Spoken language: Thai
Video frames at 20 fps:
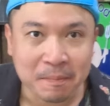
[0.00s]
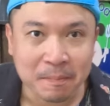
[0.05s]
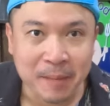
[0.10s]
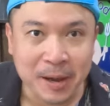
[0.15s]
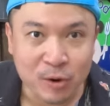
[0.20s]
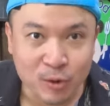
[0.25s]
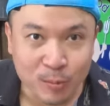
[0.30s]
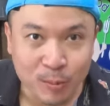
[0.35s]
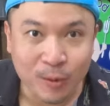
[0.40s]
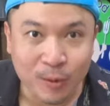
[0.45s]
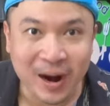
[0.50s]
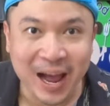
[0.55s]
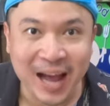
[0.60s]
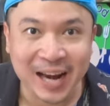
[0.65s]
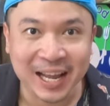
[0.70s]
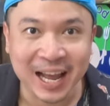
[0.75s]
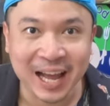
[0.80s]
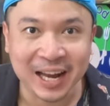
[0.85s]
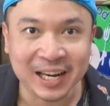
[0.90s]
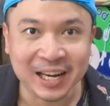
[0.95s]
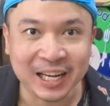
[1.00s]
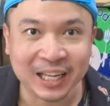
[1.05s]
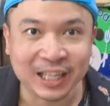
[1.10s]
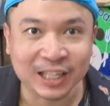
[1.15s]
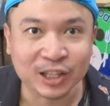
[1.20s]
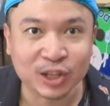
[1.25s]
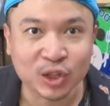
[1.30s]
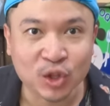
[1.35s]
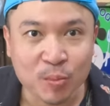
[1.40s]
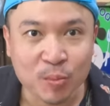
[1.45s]
เมนูโบราณอีกอันหนึ่ง
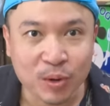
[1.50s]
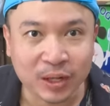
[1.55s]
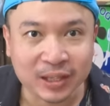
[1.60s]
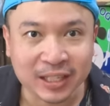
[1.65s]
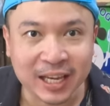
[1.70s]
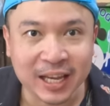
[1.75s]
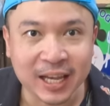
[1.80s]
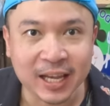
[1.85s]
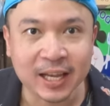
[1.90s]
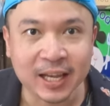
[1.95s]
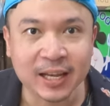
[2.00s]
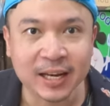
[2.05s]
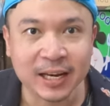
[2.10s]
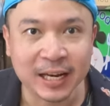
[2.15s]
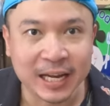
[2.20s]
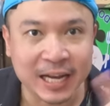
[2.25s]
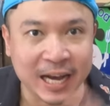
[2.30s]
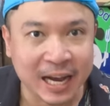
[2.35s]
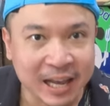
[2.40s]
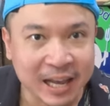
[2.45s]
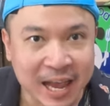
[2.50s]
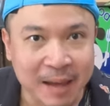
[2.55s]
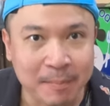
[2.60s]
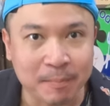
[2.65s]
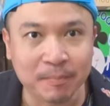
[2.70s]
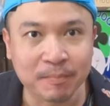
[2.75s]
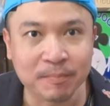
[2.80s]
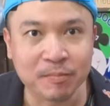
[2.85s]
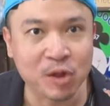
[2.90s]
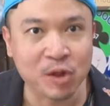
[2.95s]
ต้มกะทิเนื้อเค็ม
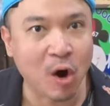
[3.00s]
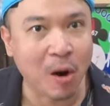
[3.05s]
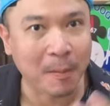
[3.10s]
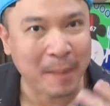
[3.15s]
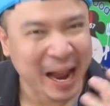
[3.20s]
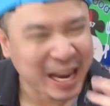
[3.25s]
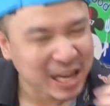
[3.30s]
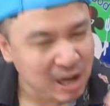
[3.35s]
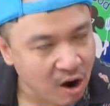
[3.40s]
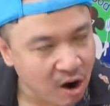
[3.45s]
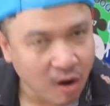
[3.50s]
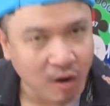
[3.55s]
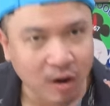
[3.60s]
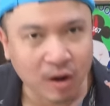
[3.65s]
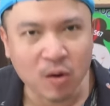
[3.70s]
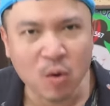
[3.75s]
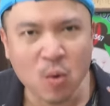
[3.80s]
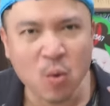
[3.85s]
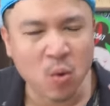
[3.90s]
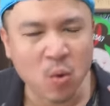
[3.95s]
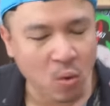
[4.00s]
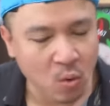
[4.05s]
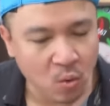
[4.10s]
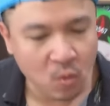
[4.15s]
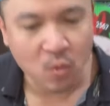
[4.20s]
หน่อไม้ดองโอ้โห